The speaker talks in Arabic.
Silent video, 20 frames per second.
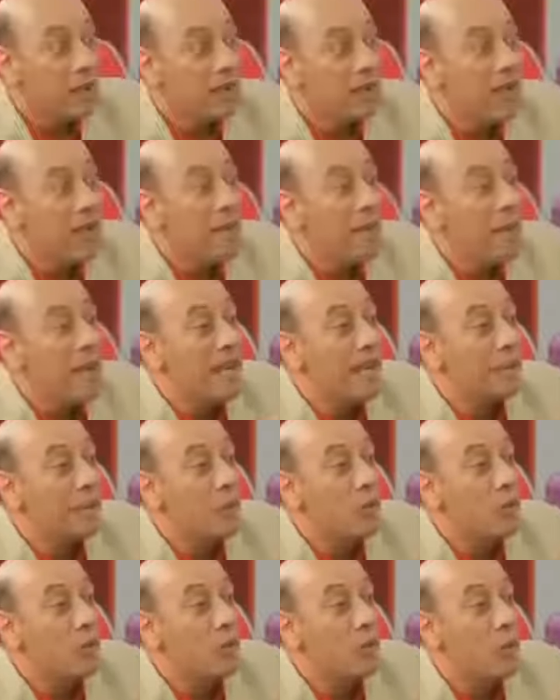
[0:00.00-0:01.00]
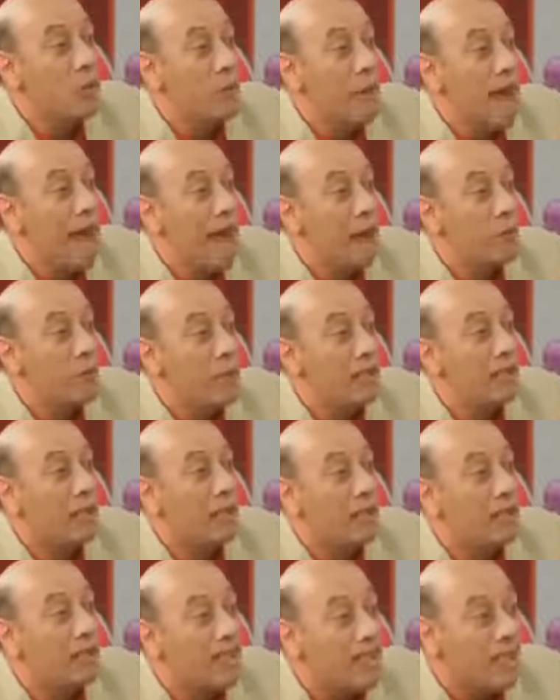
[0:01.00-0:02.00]
ديما يلزمك تكون مع
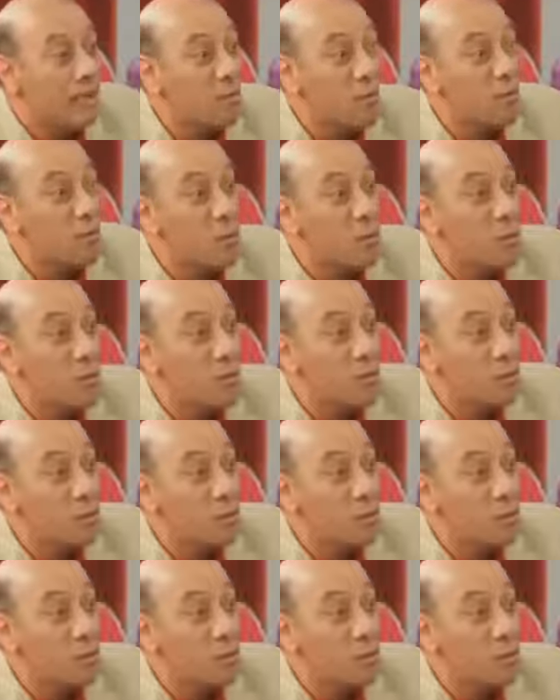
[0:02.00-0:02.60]
ولدك ديمو